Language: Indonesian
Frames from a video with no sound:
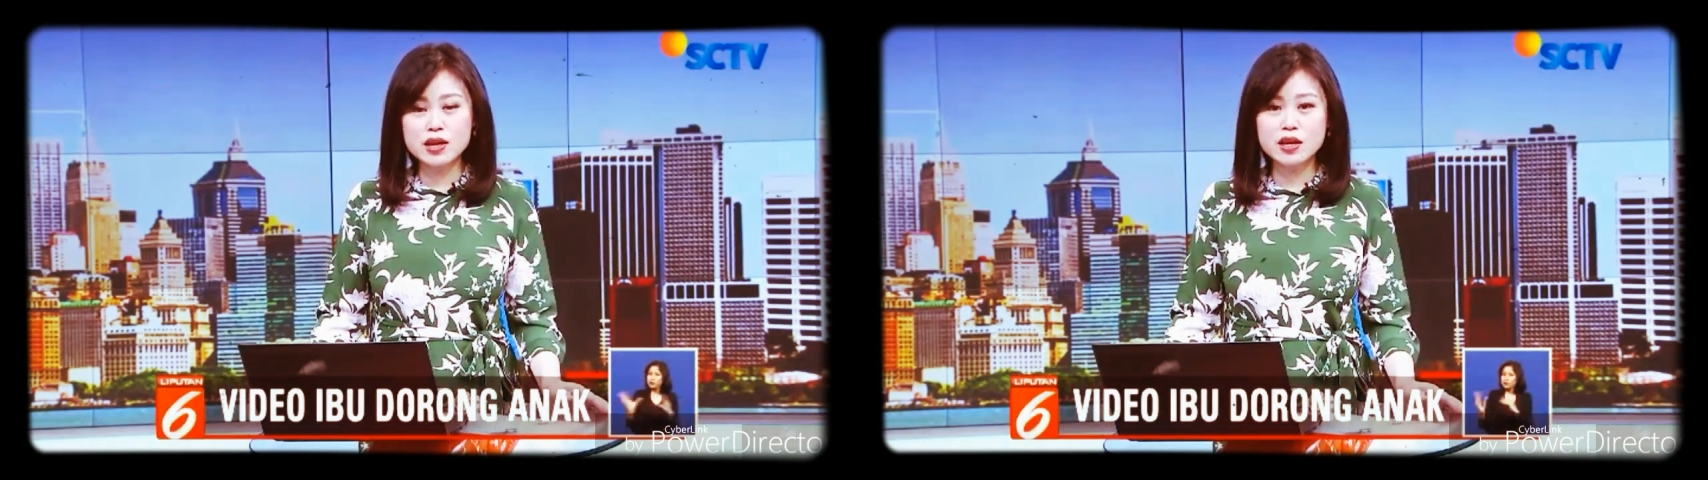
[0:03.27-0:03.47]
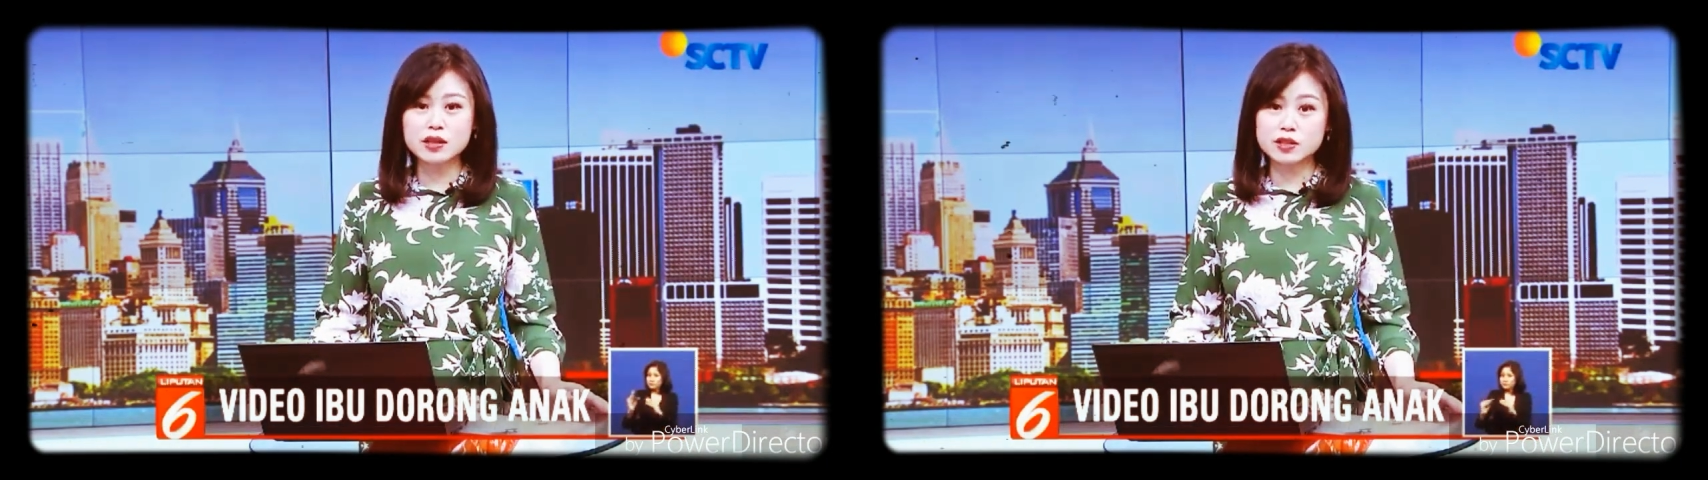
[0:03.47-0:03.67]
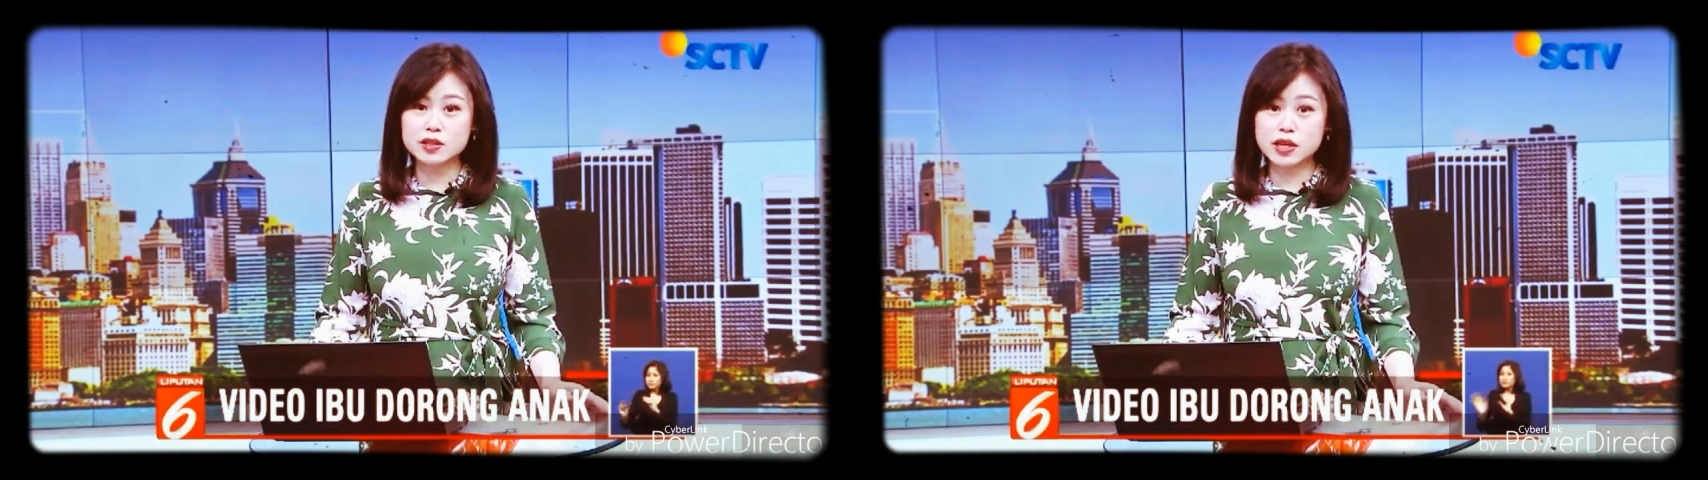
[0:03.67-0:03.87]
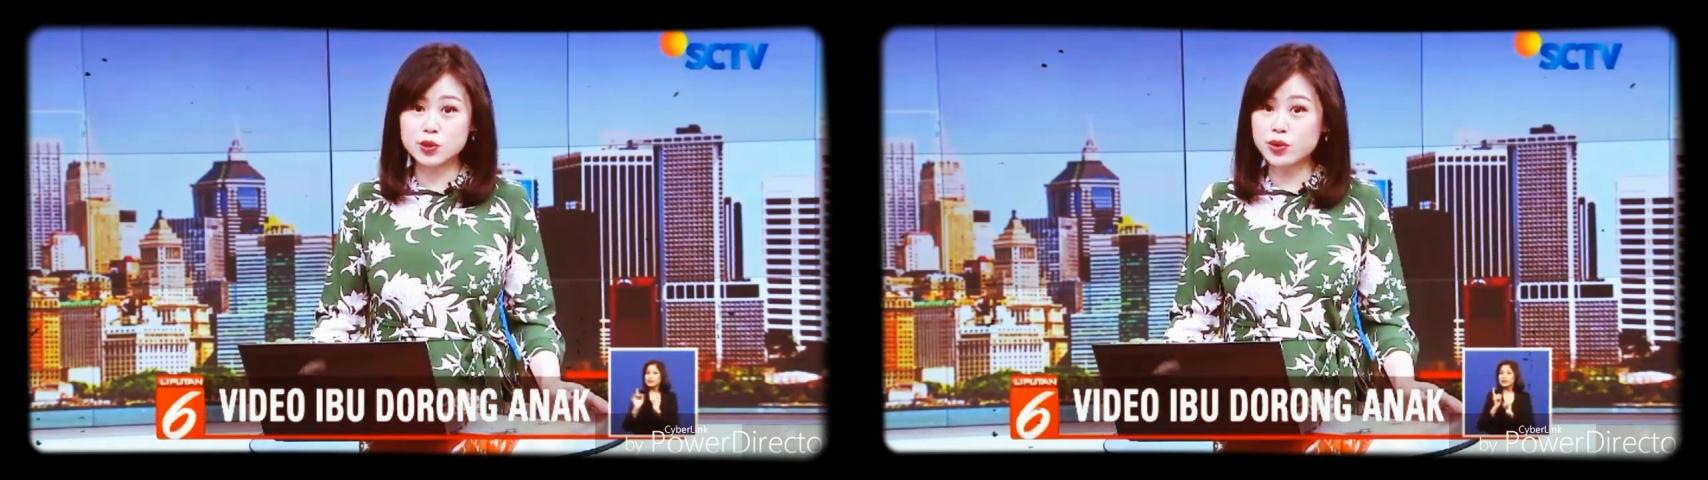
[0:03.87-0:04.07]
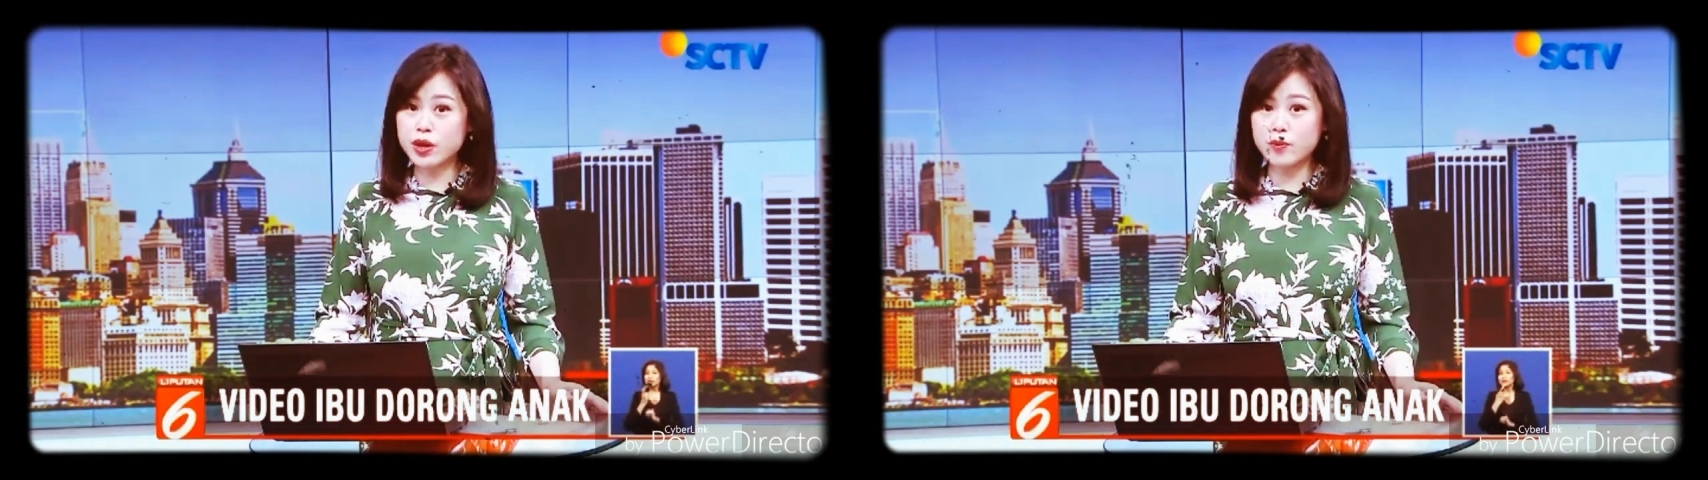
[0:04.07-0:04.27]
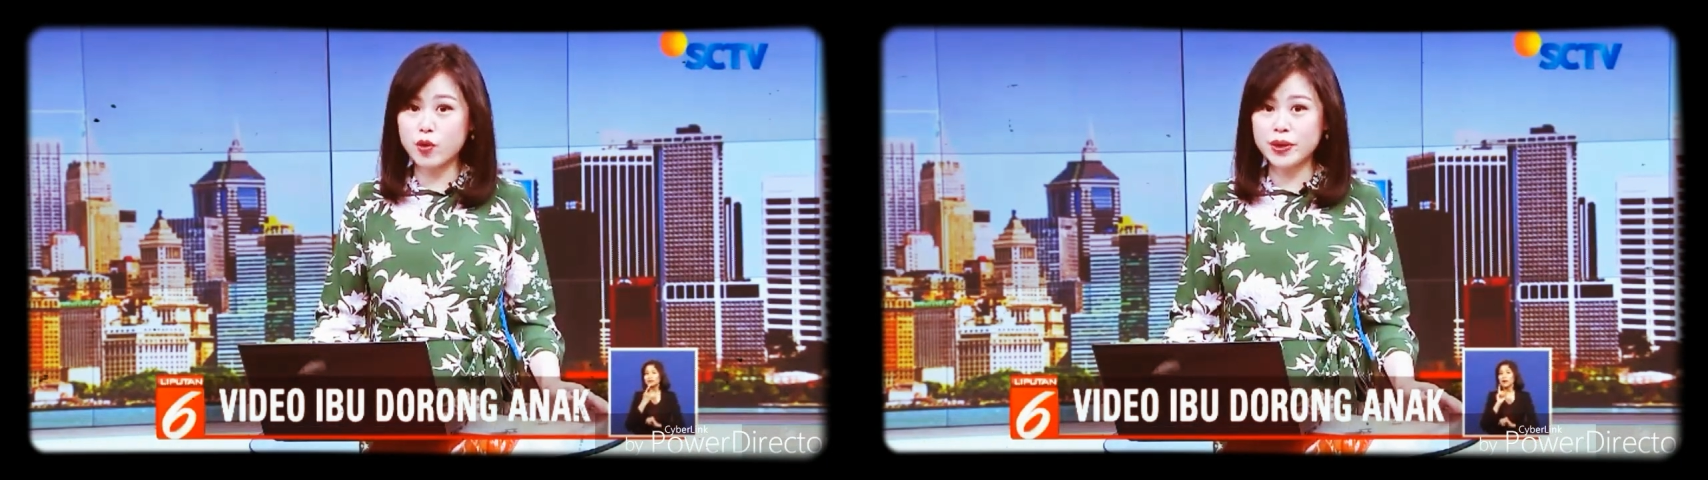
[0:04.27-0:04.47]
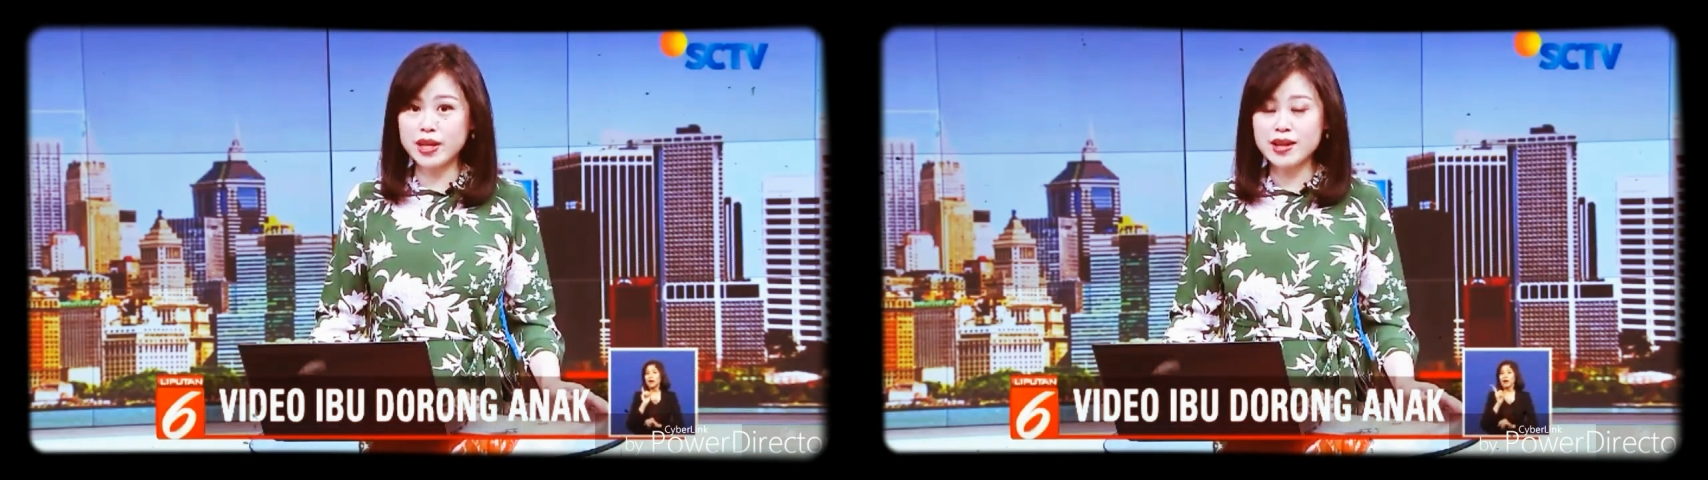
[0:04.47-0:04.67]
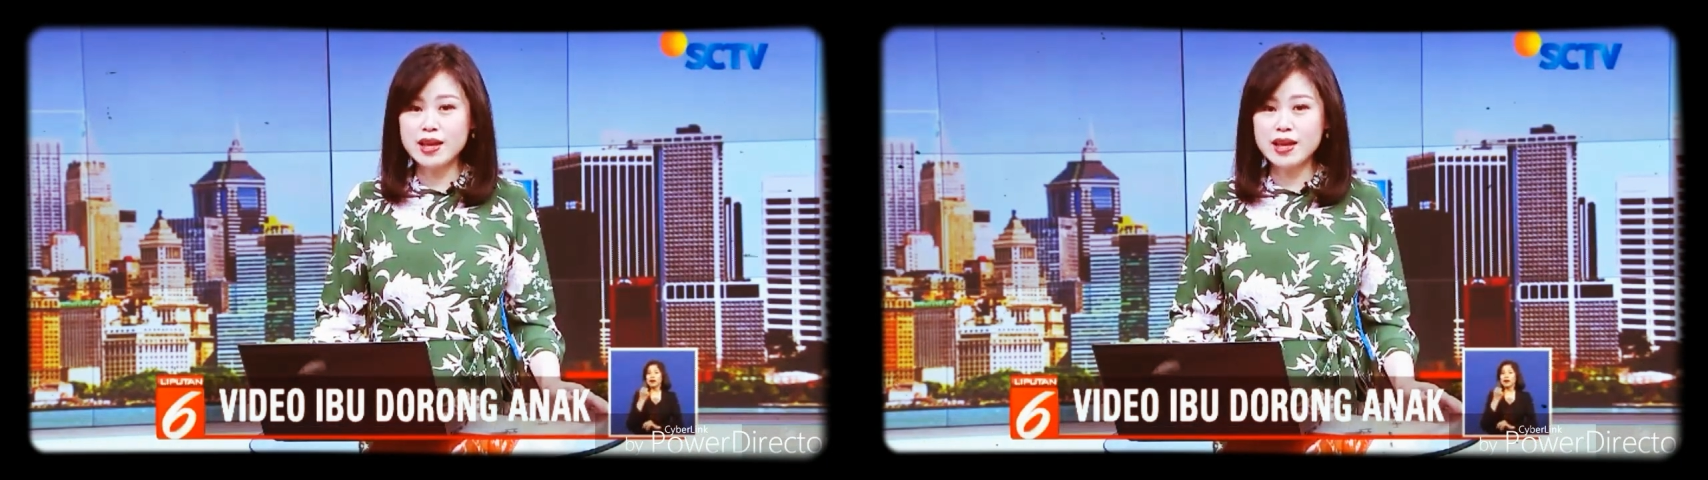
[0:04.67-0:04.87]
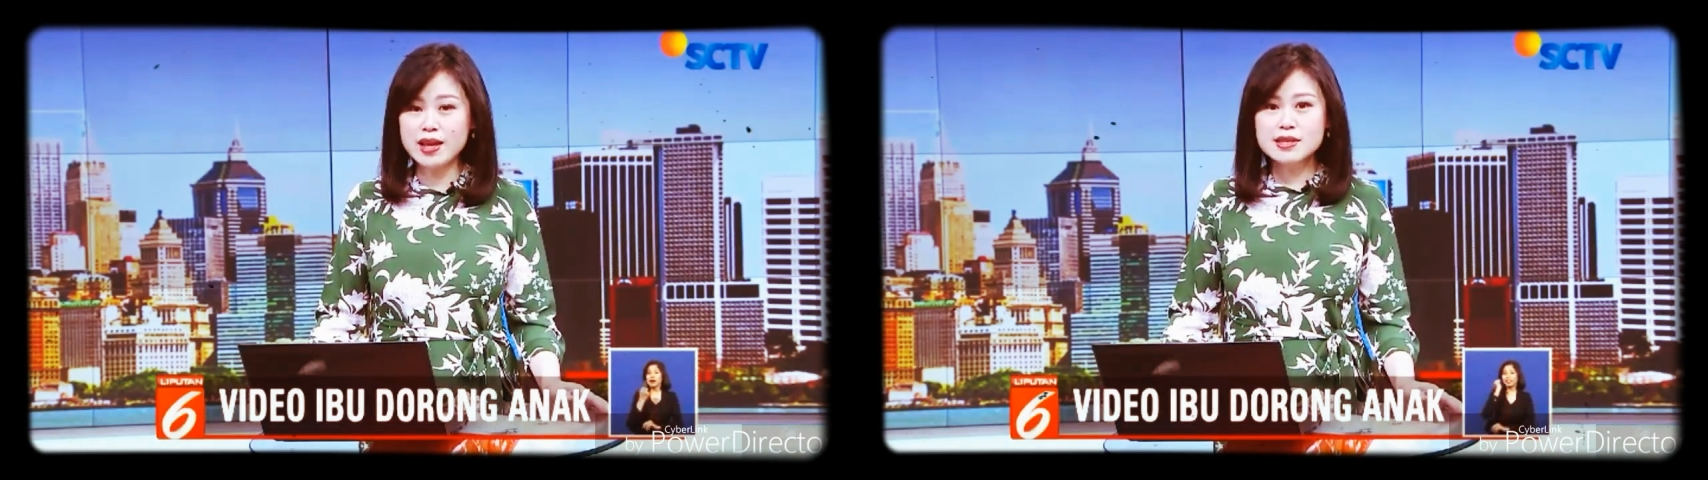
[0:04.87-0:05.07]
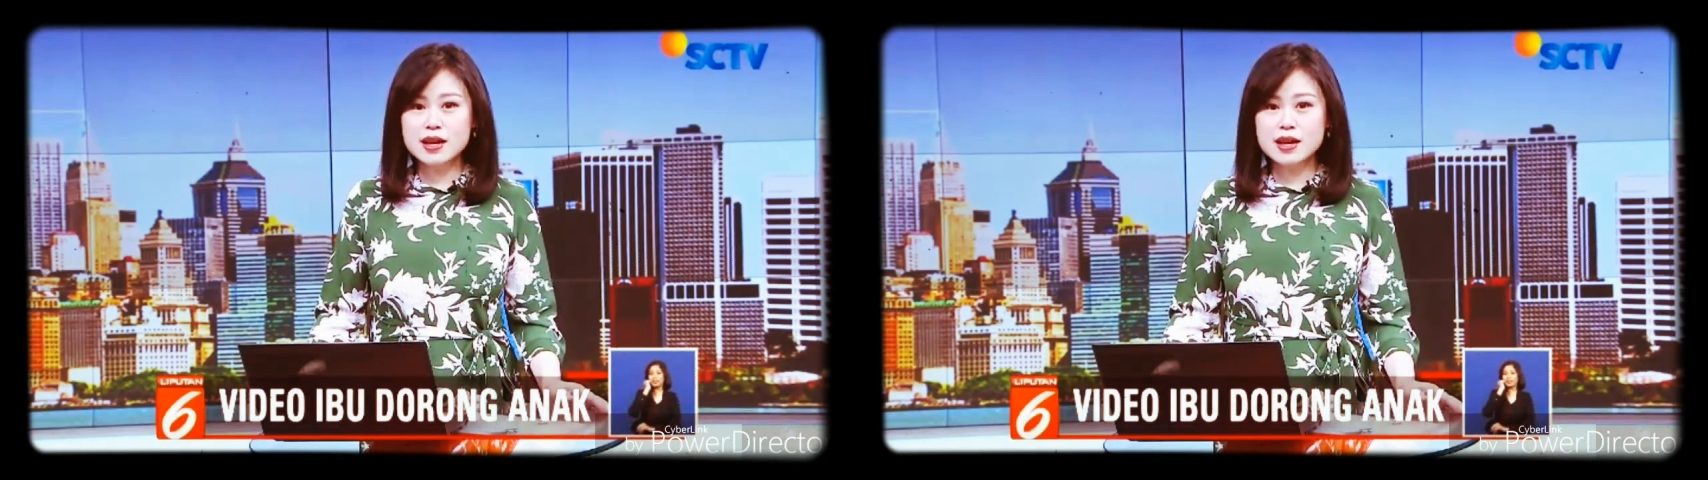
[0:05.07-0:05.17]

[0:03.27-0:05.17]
anaknya hingga terjatuh dari mobil.